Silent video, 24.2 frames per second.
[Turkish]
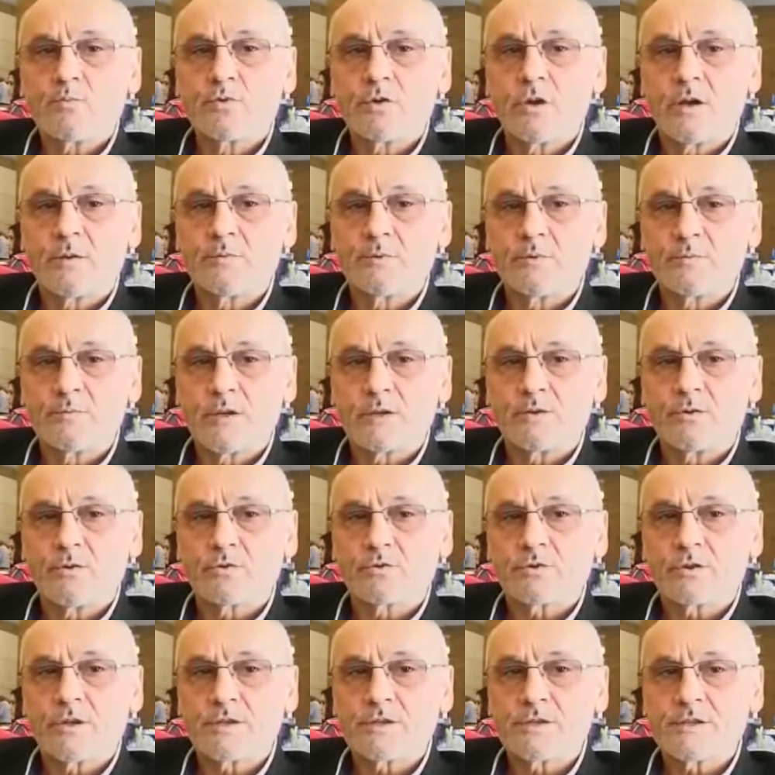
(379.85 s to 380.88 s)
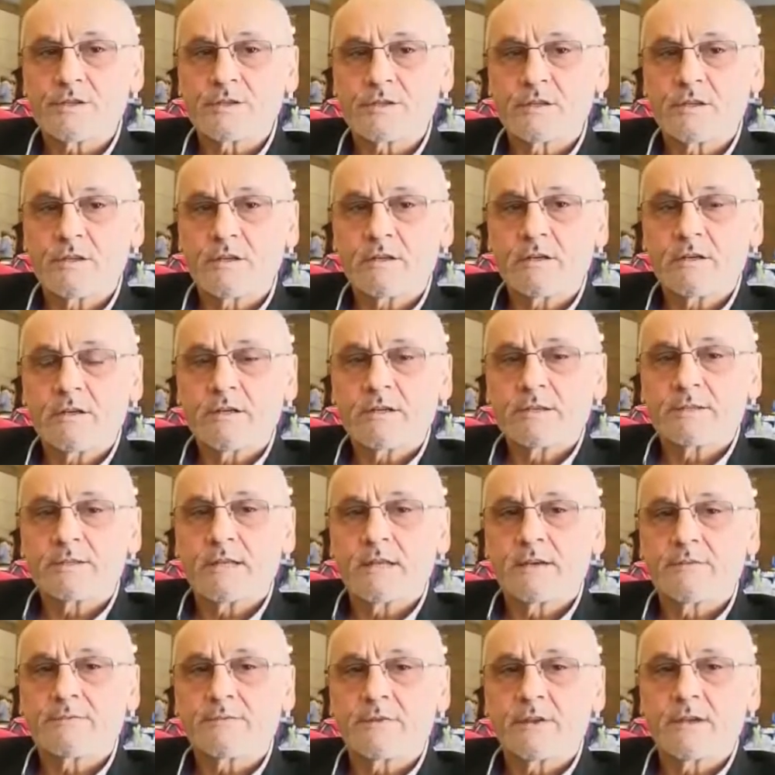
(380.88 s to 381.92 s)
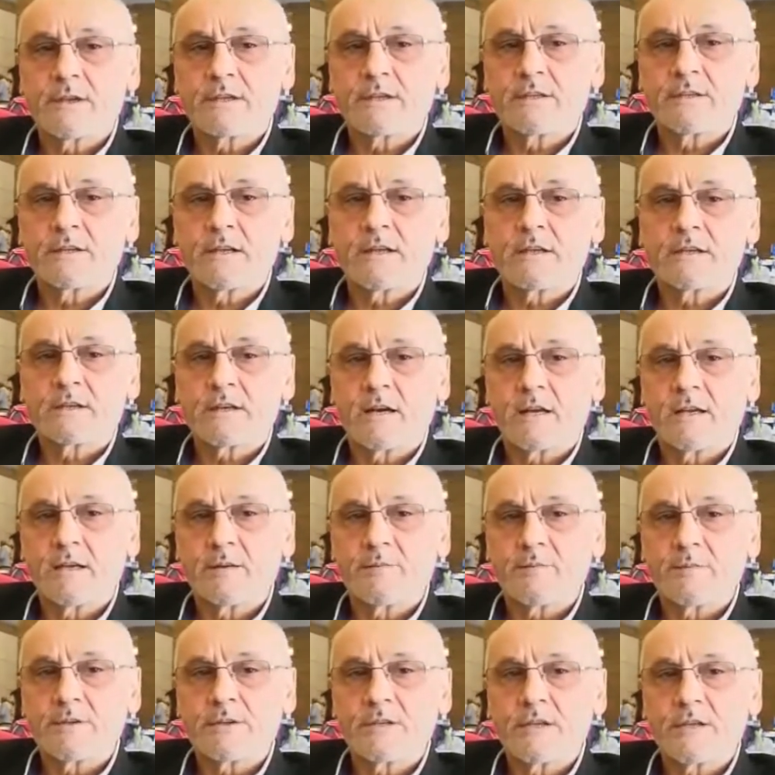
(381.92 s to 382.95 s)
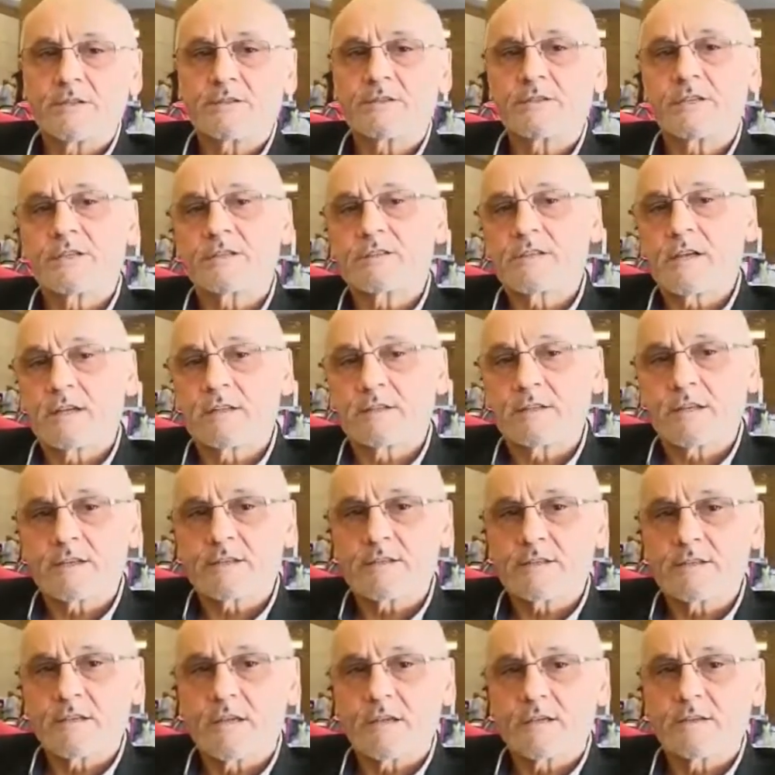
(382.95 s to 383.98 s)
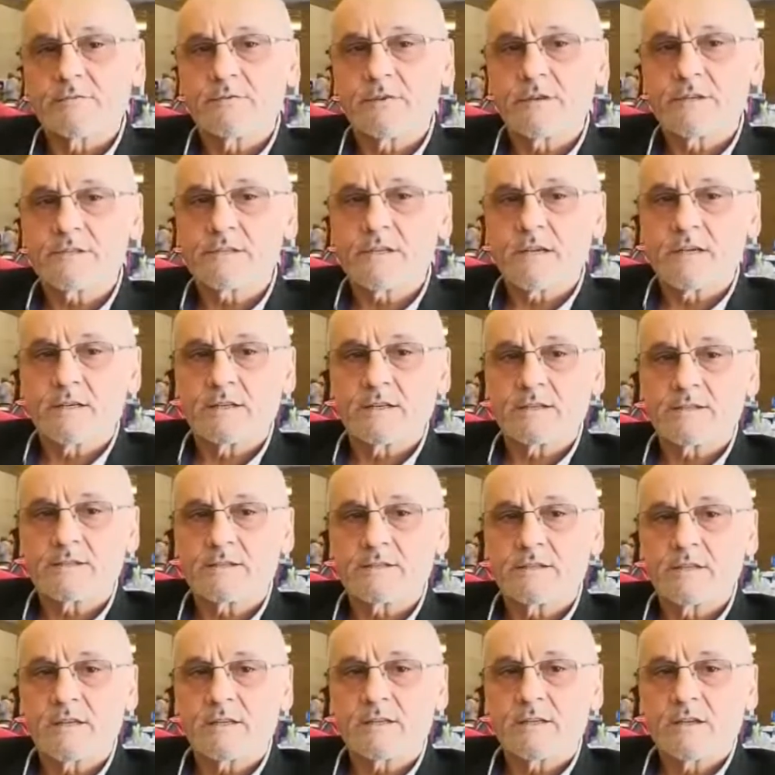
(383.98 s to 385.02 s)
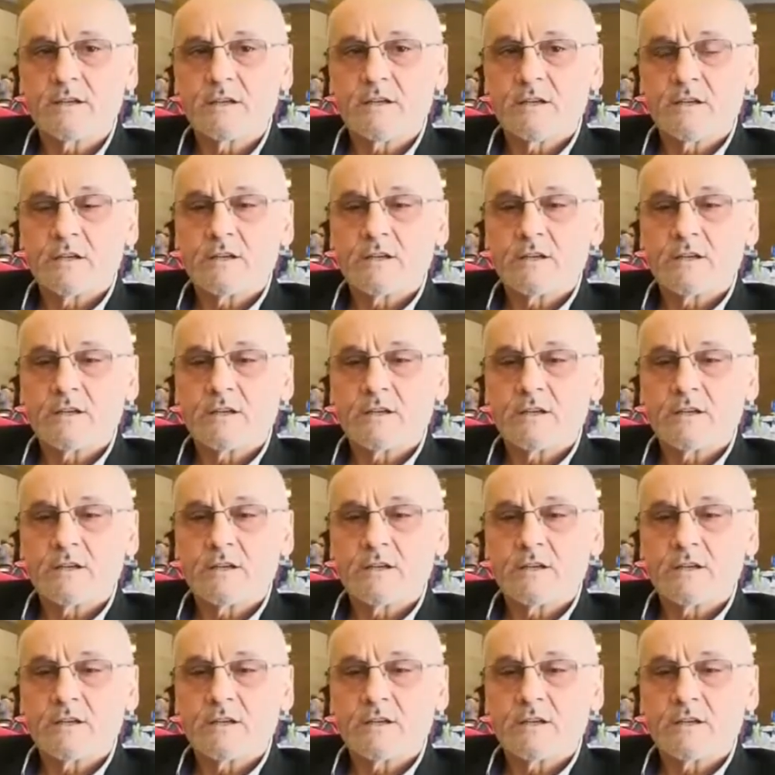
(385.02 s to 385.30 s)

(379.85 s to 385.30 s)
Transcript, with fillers: bulabilme noktasında defterinden, kaleminden, işte çantasından vesairesinden.